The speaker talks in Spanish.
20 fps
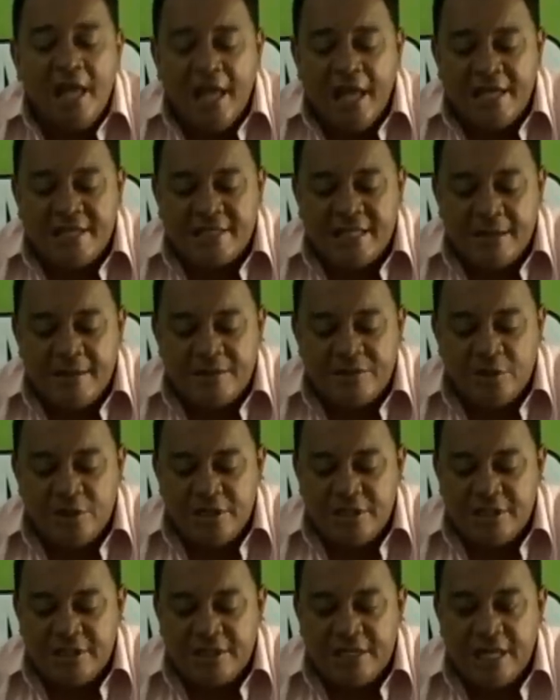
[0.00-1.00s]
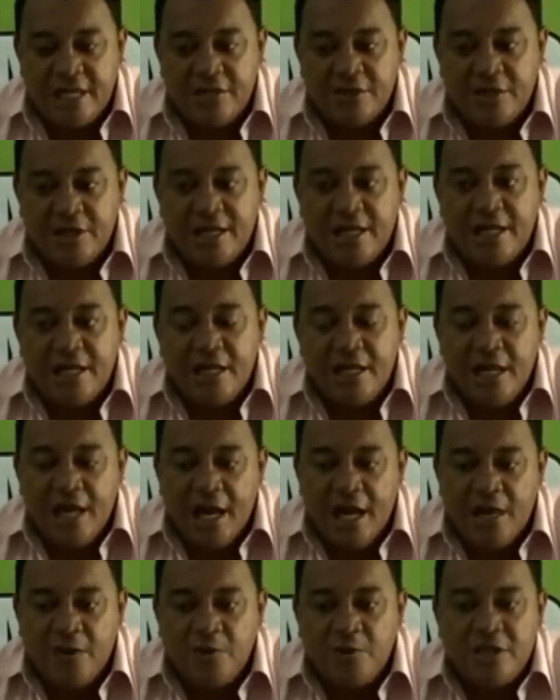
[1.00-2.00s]
estaba solicitándole
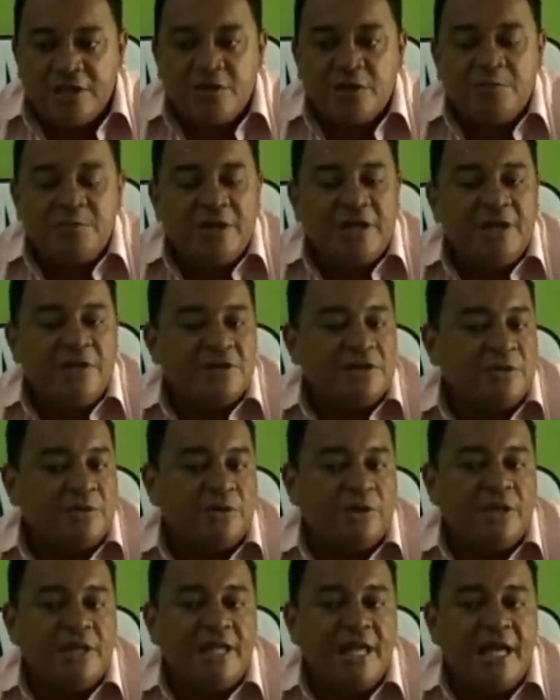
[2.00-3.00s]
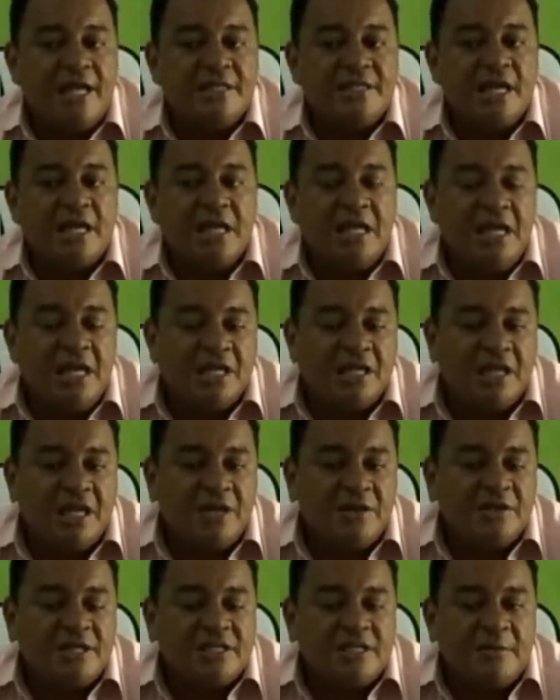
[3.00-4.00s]
a algunas compañeros autoridades de aquí,
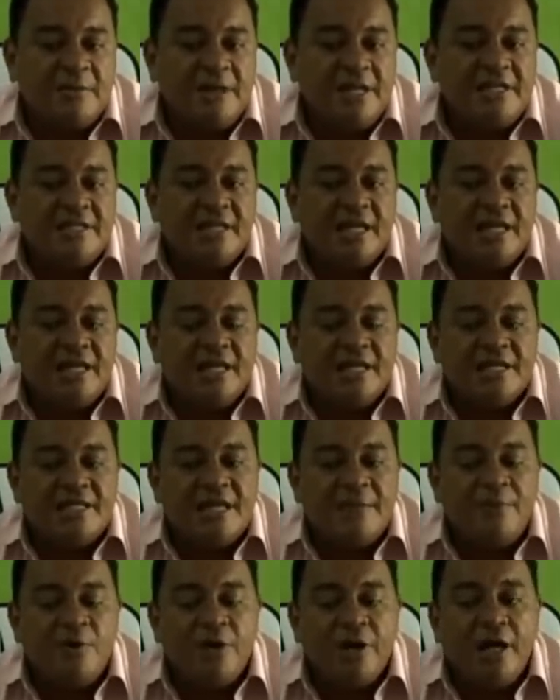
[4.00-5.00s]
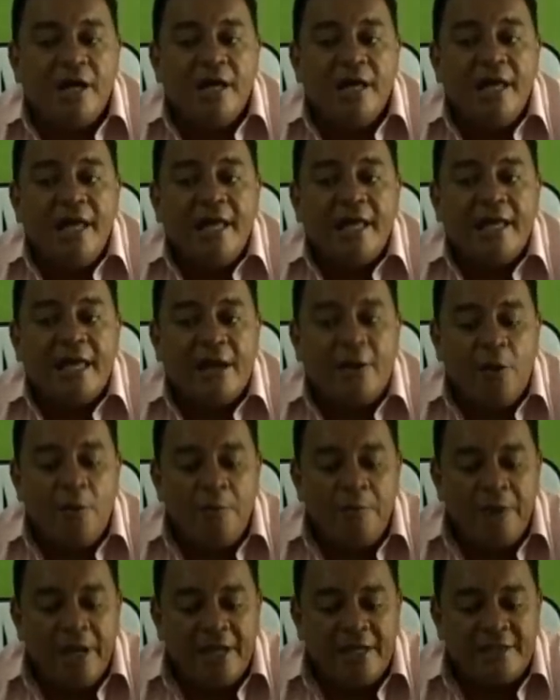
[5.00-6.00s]
entre de la asambleísta de Zamora, que
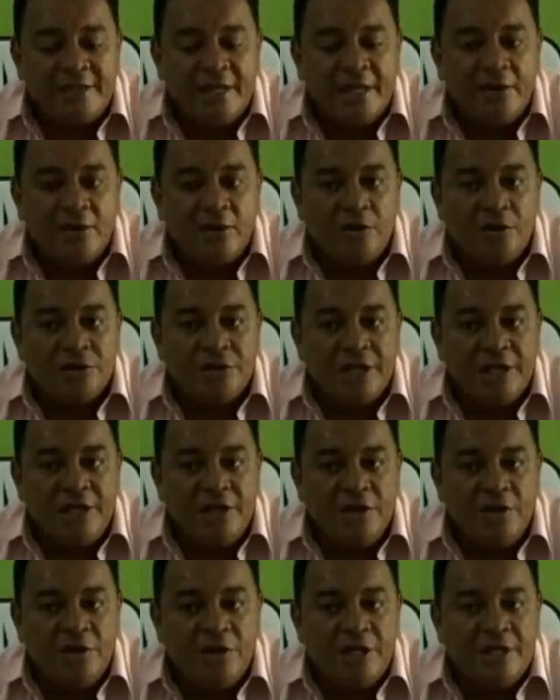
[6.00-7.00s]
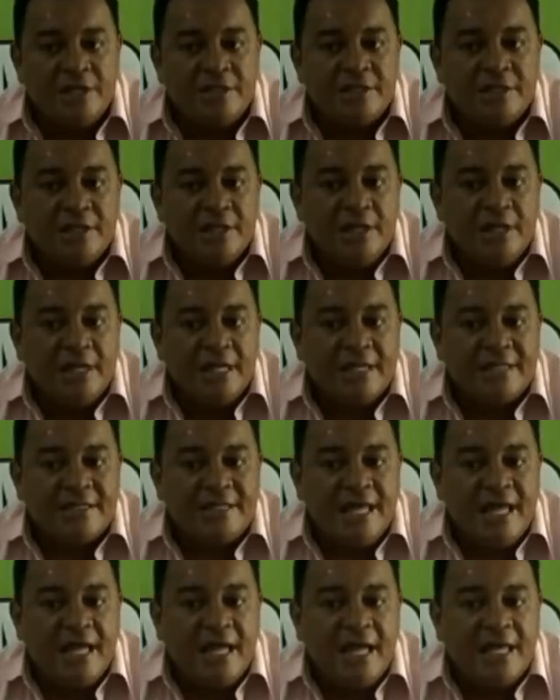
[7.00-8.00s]
converse con los señores que
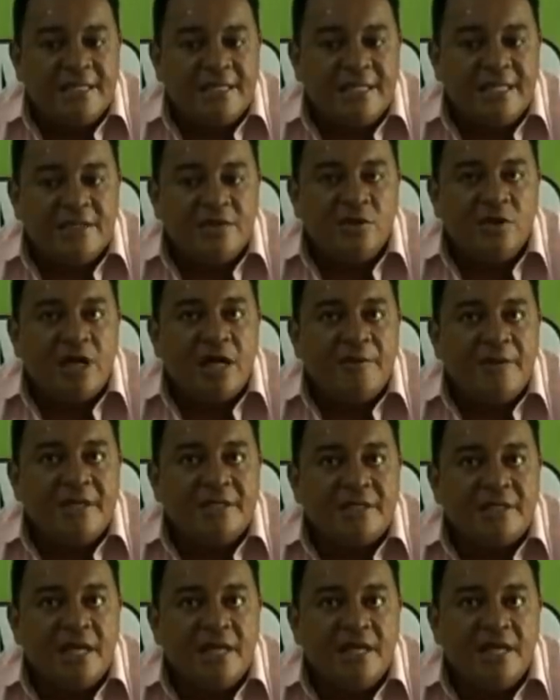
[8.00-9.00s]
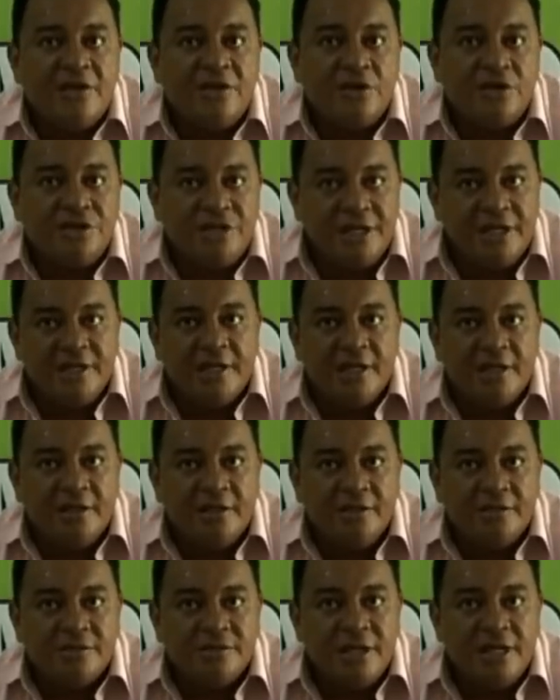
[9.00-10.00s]
están haciendo cabeza de hidrochina,
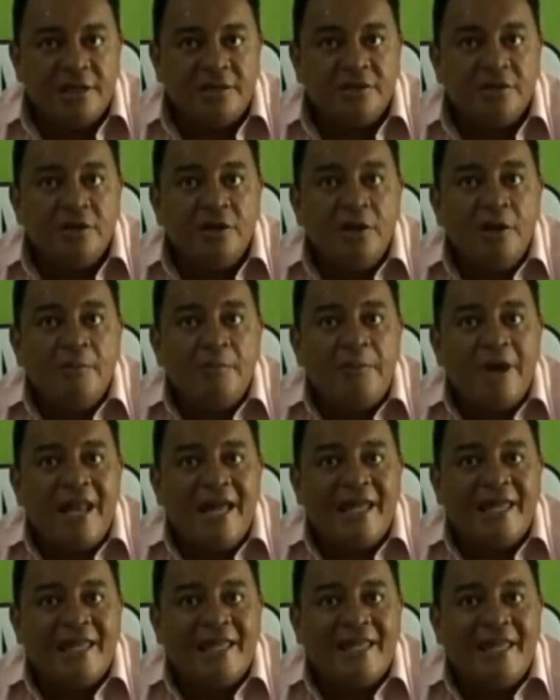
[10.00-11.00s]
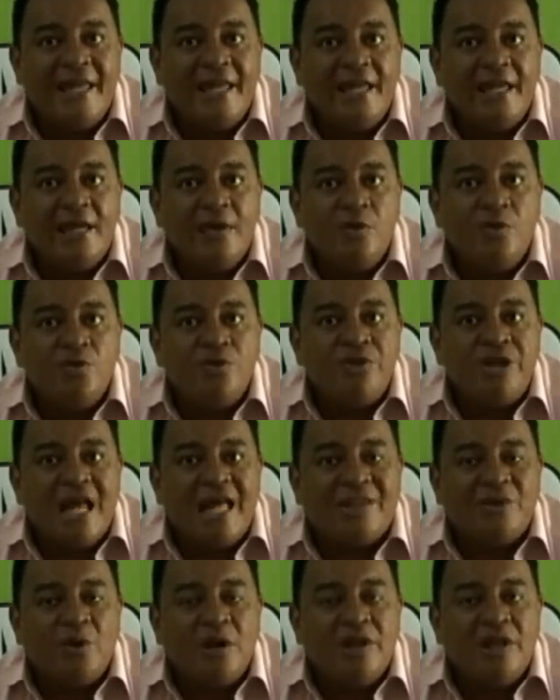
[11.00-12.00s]
¿cierto? Para que den un
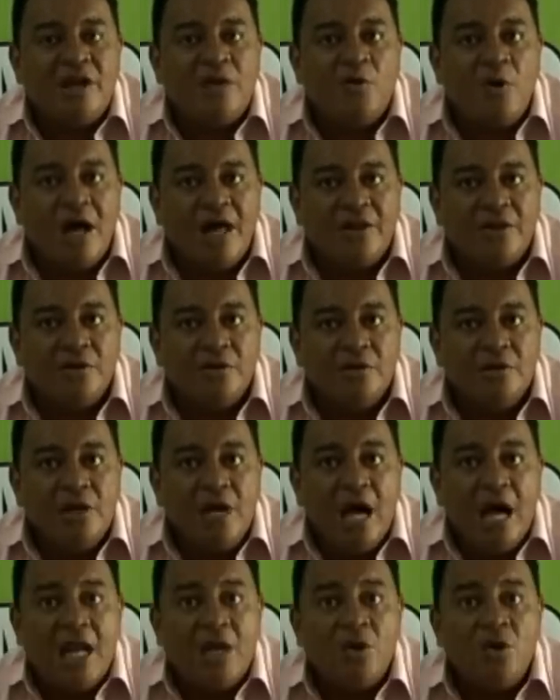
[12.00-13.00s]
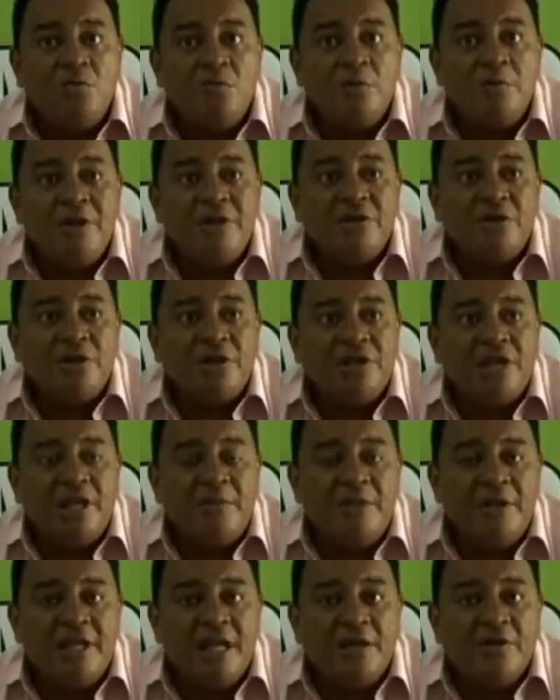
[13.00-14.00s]
trato adecuado. A decir de Milton,
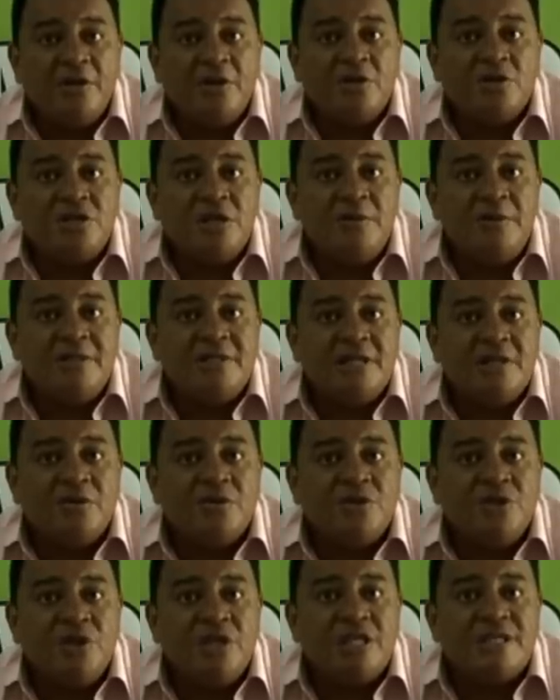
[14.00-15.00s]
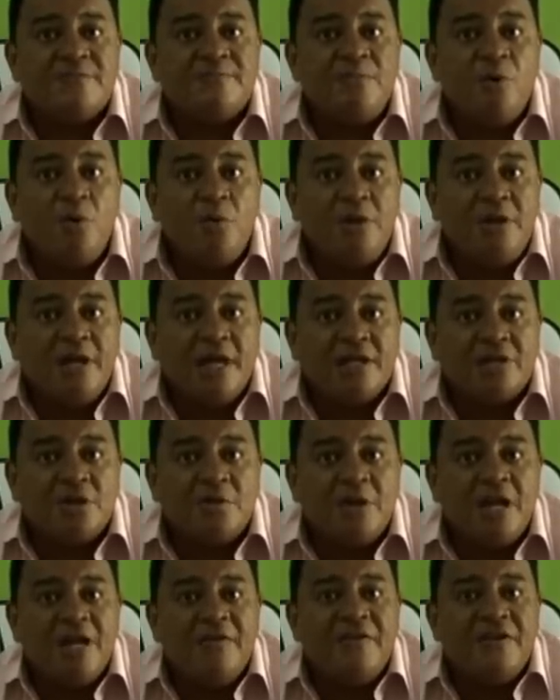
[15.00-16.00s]
en la provincia de Zamora Chinchipe no se
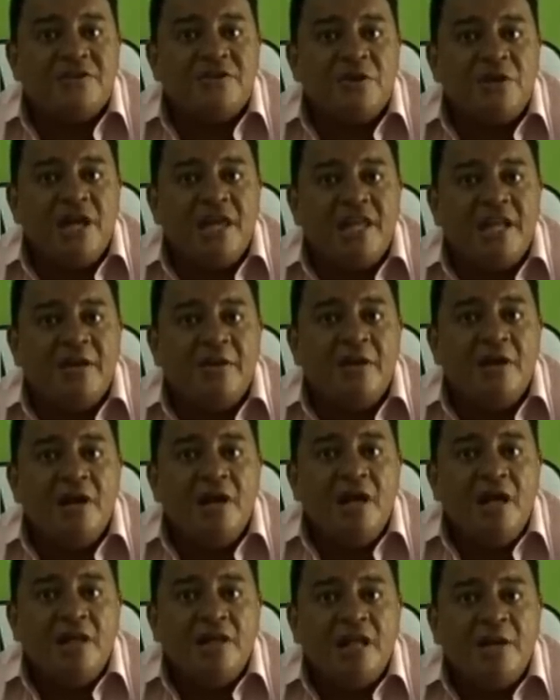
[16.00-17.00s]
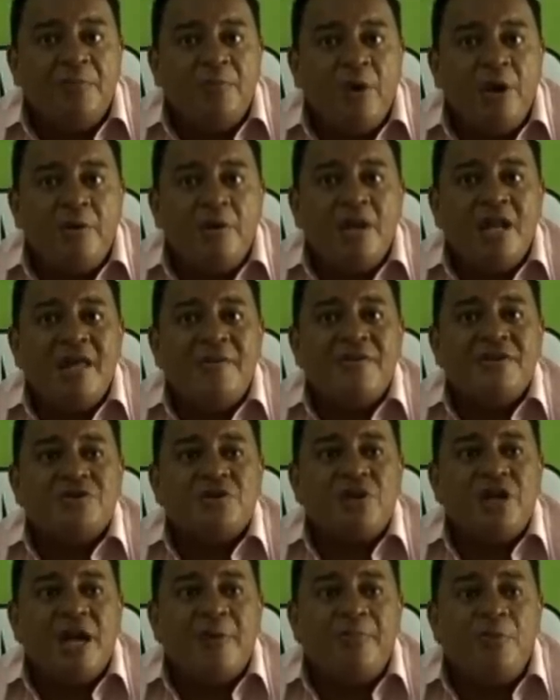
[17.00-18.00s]
permitirá que se violente el derecho de las
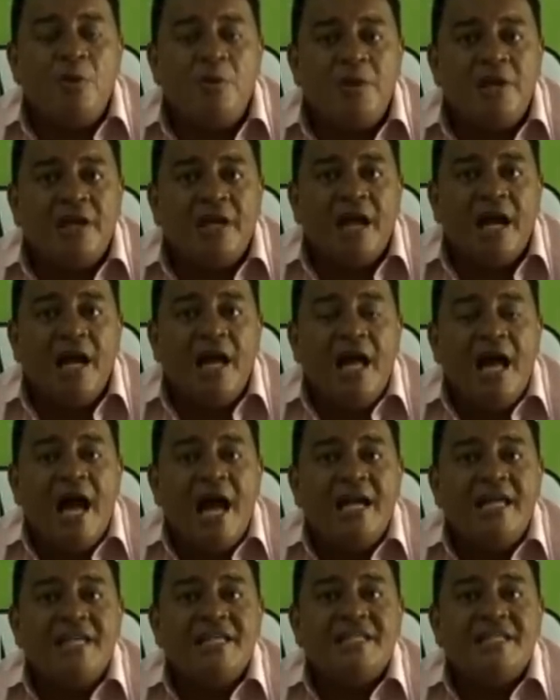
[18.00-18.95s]
personas y que se estará